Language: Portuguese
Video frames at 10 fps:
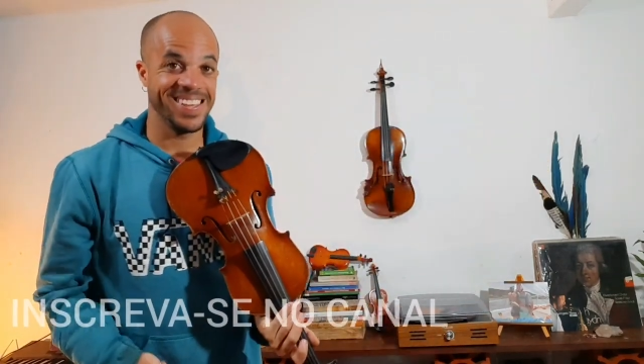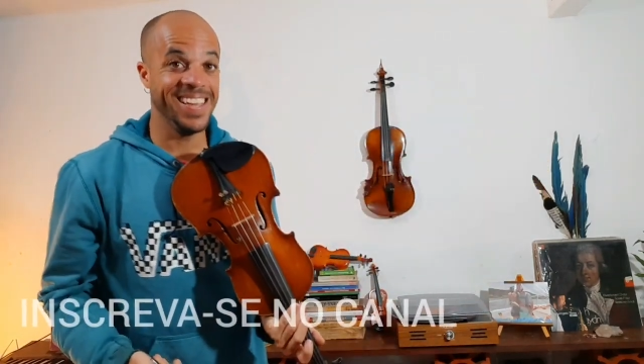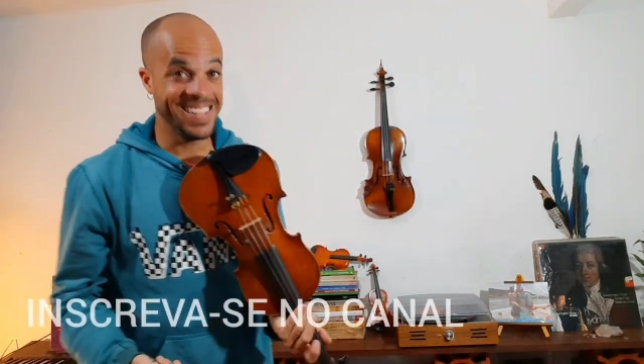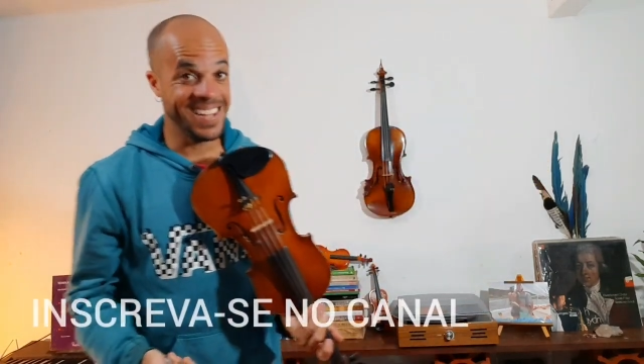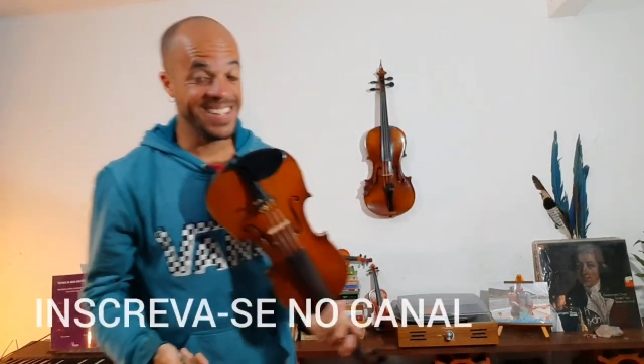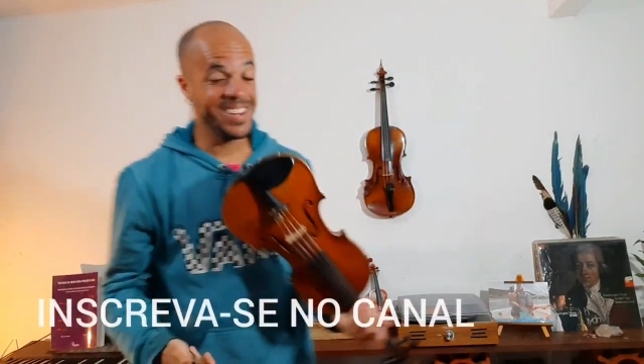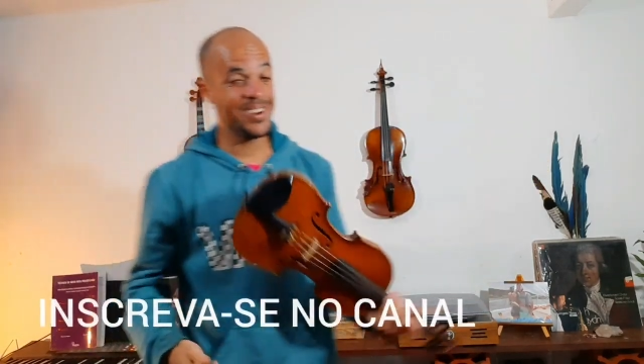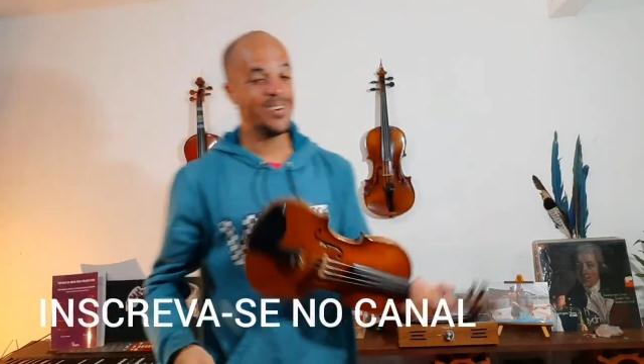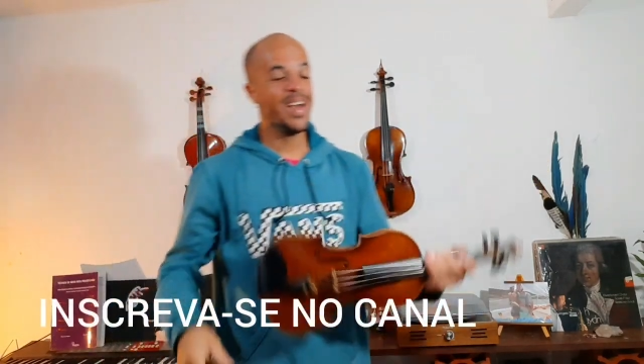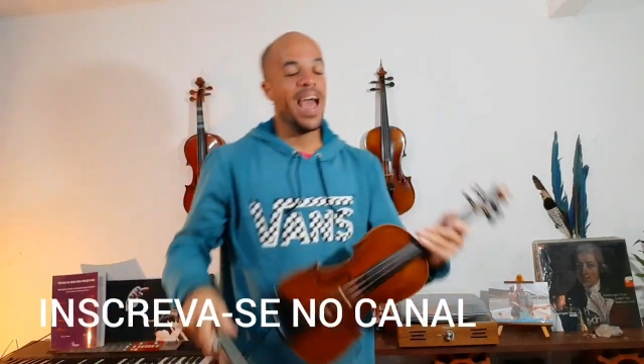
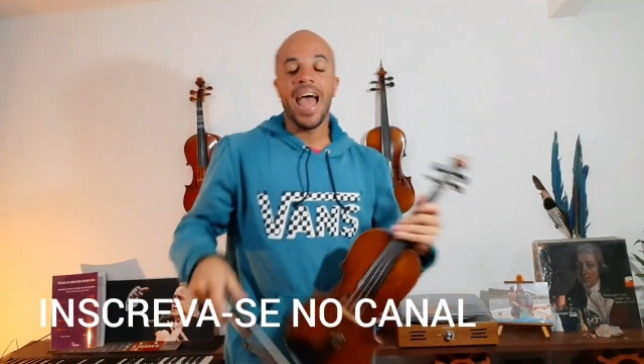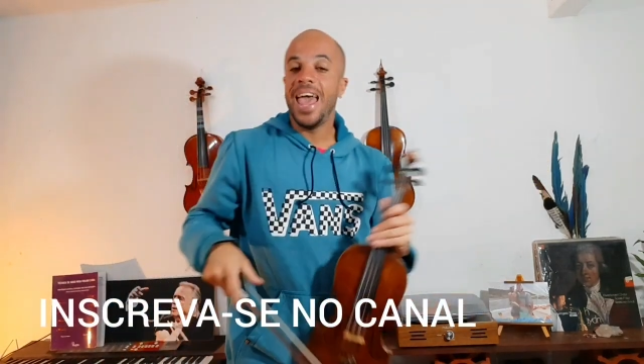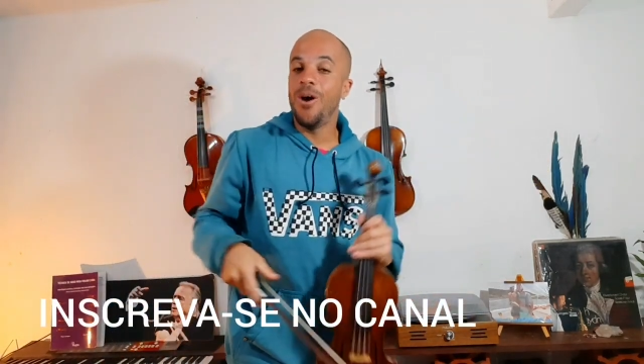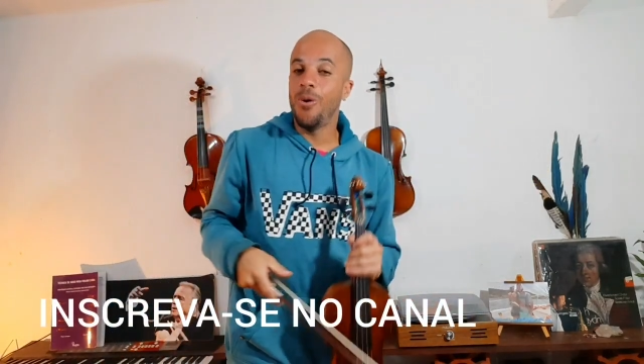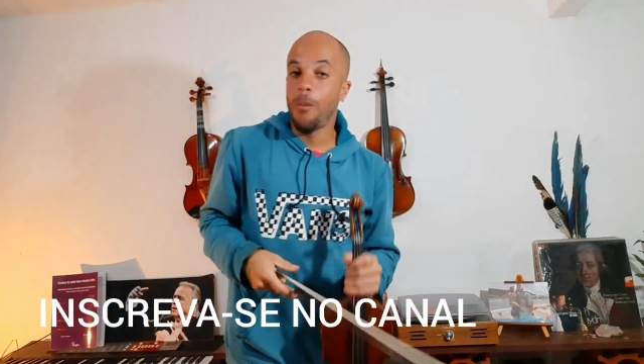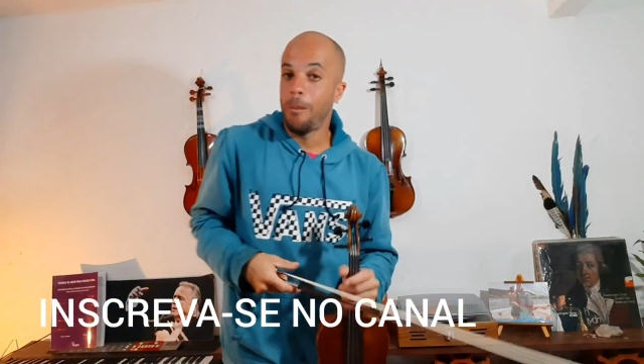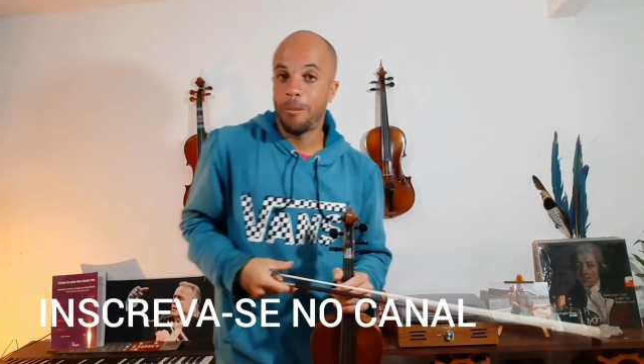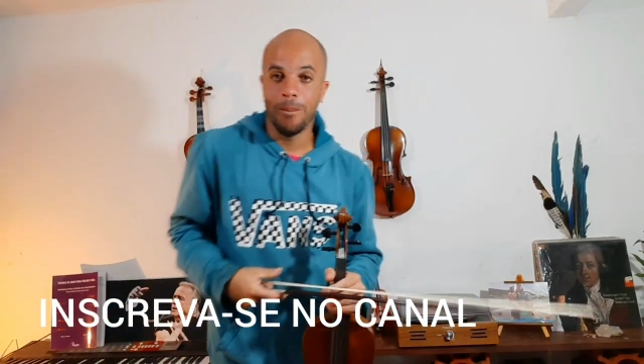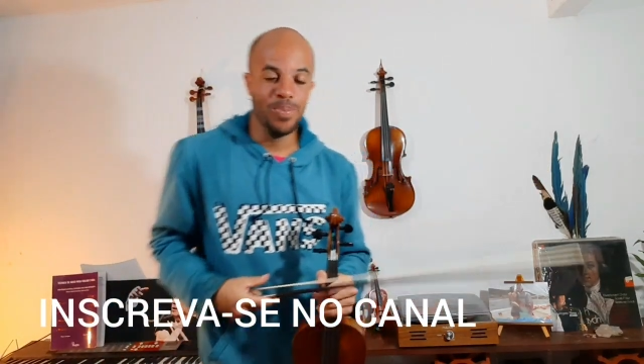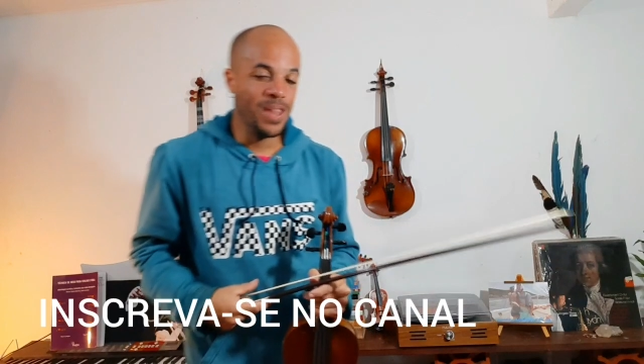Entenderam? Eu
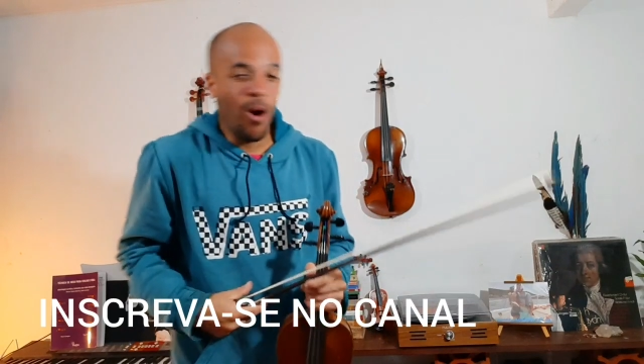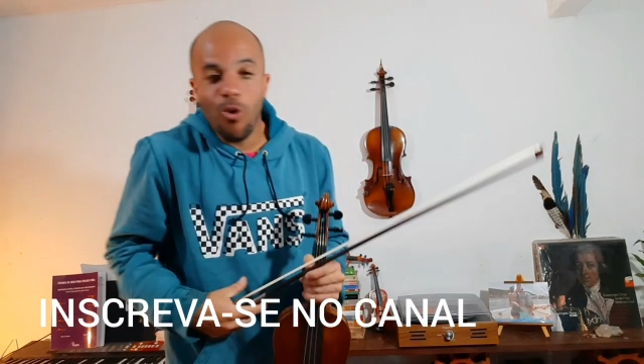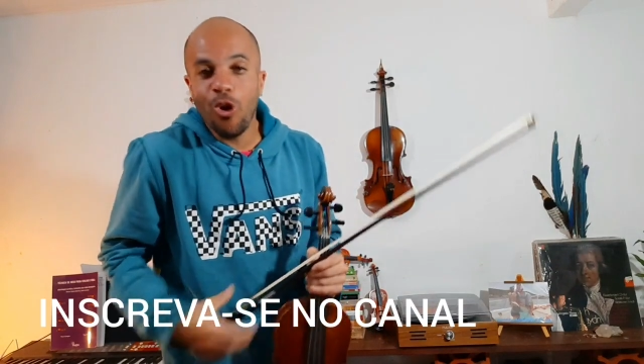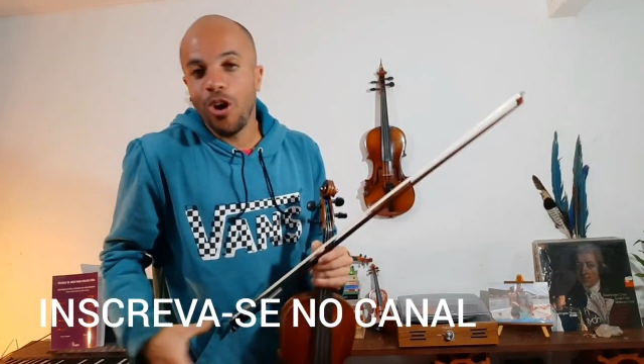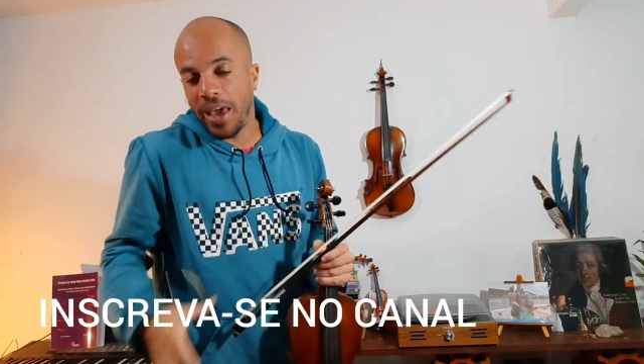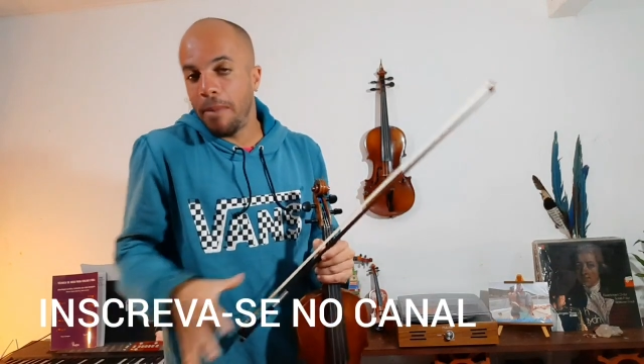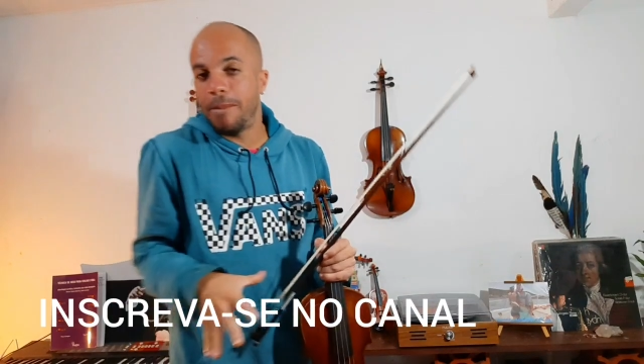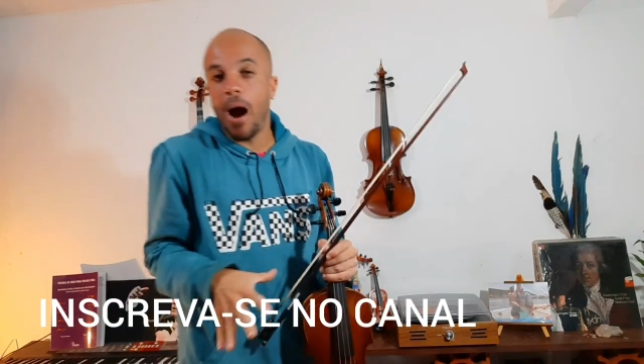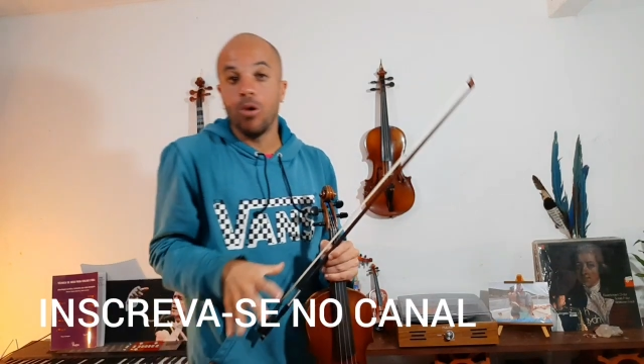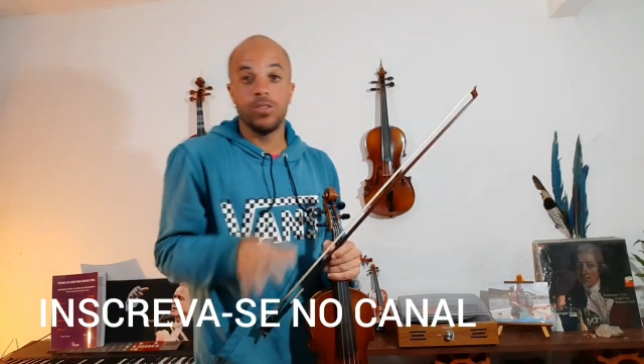não coloquei
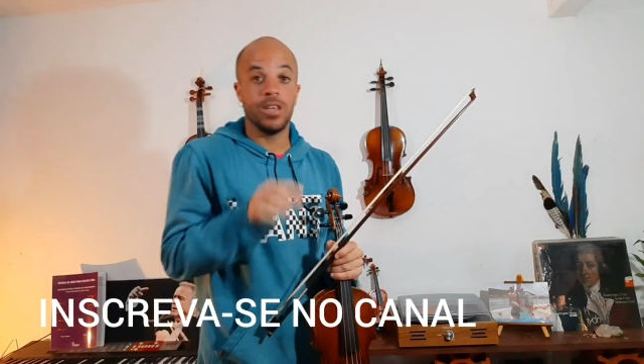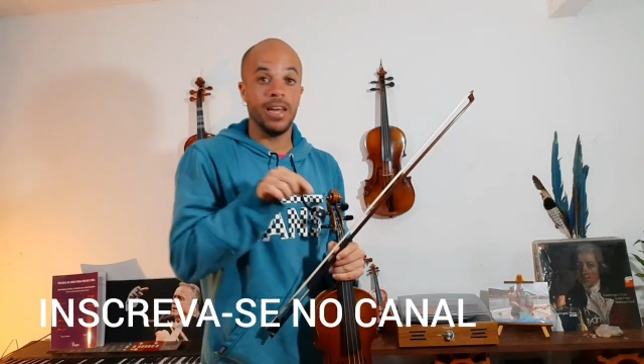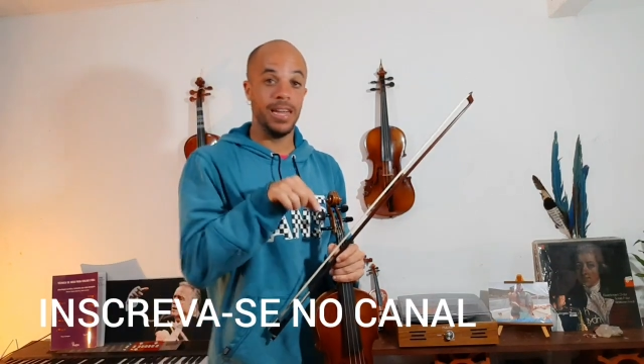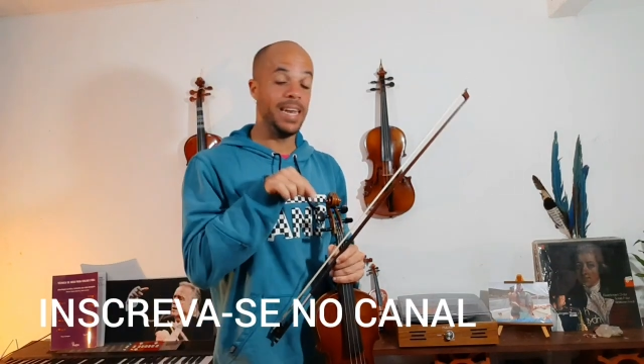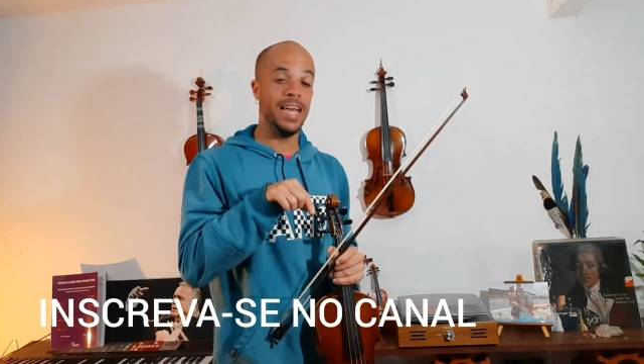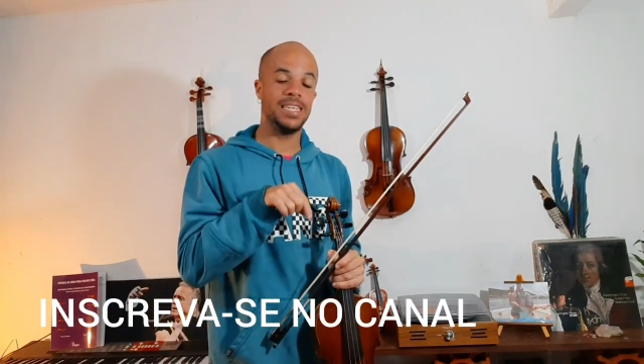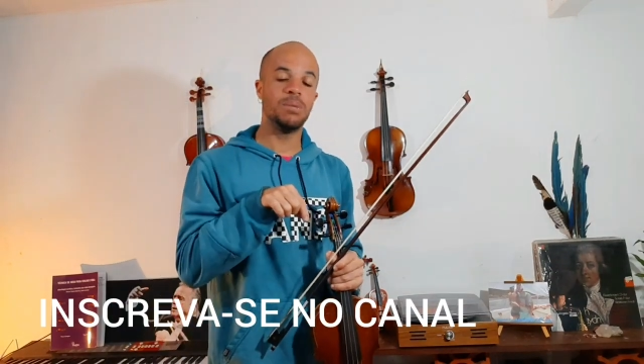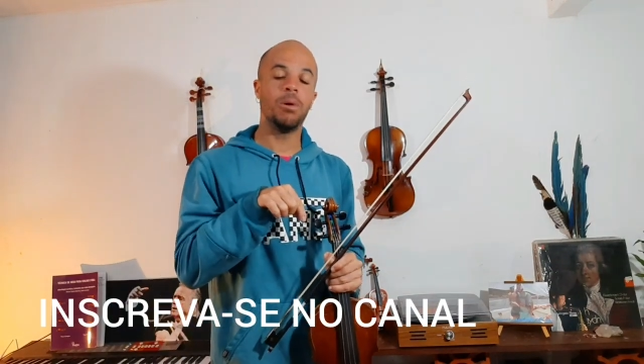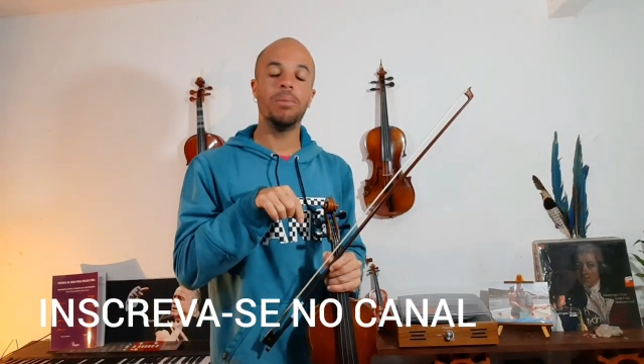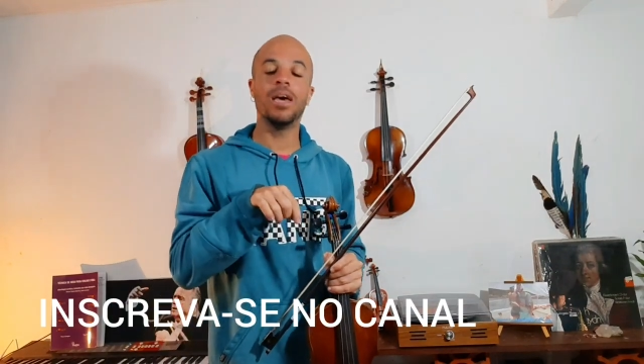pausa nesse
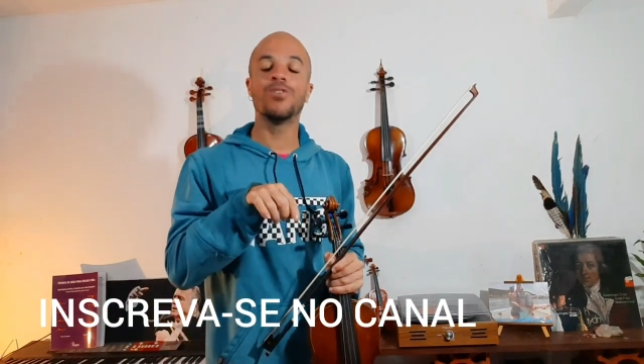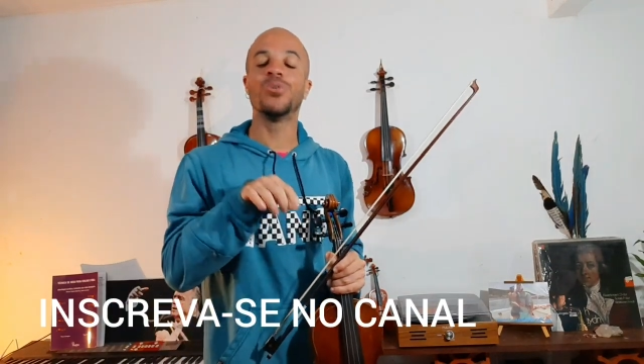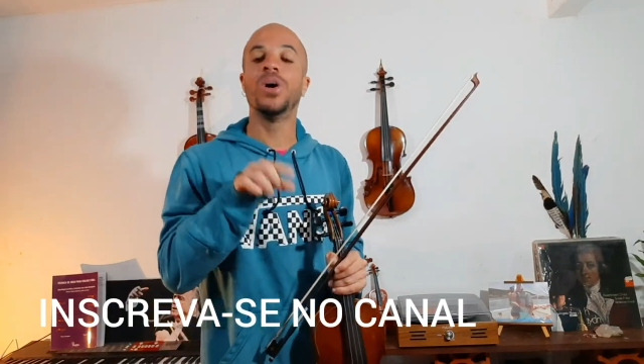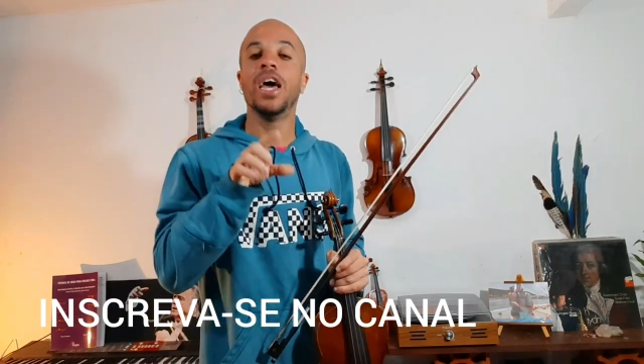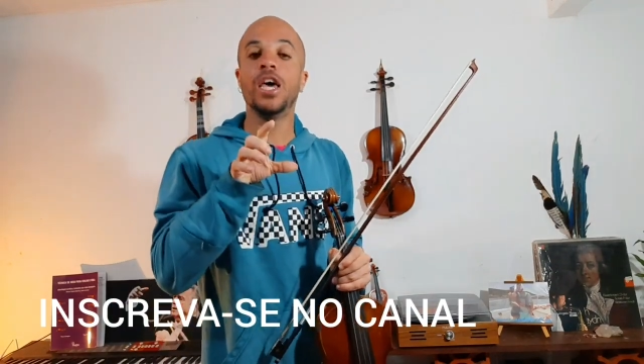momento.